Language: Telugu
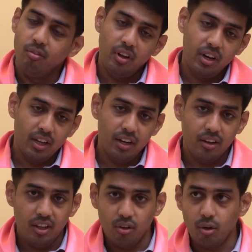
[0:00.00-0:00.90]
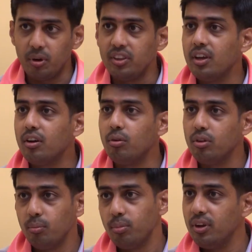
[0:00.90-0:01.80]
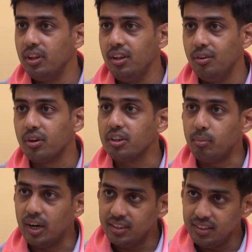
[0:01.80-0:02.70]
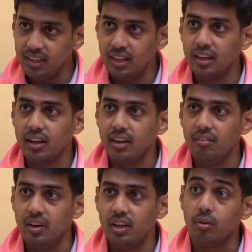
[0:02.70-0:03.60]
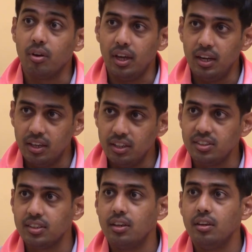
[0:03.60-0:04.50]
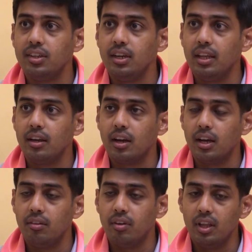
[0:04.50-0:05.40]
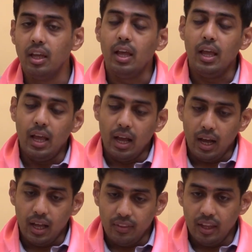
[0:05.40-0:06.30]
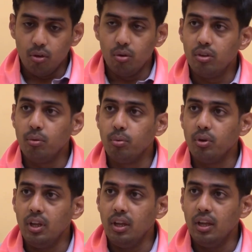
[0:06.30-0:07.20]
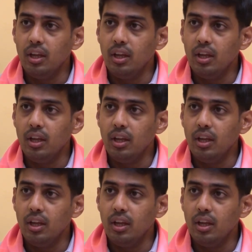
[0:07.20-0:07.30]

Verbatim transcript: వరంగల్కి ఒక ప్రత్యేక గుర్తింపు ఉన్నది ఒక స్మార్ట్ సిటీగా కానివ్వండి ఒక హెరిటేజ్ సిటీగా కానివ్వండి అదే గుర్తింపుని